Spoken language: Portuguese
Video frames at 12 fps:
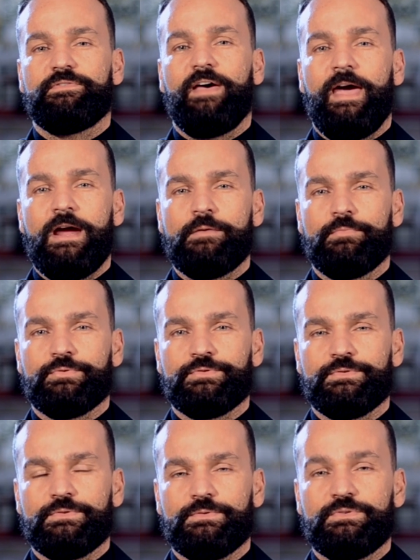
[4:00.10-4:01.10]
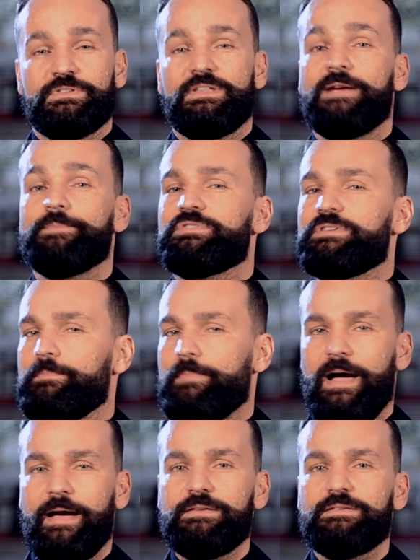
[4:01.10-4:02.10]
verbos, os termos que
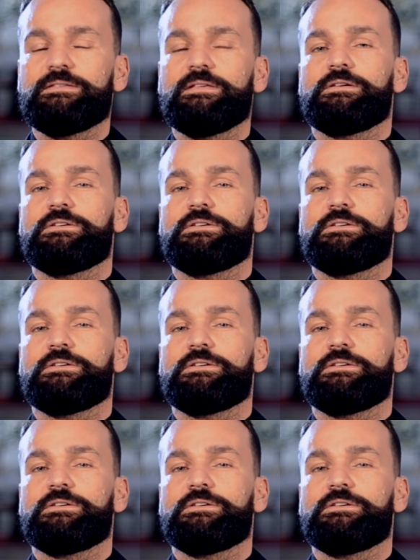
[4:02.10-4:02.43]
mais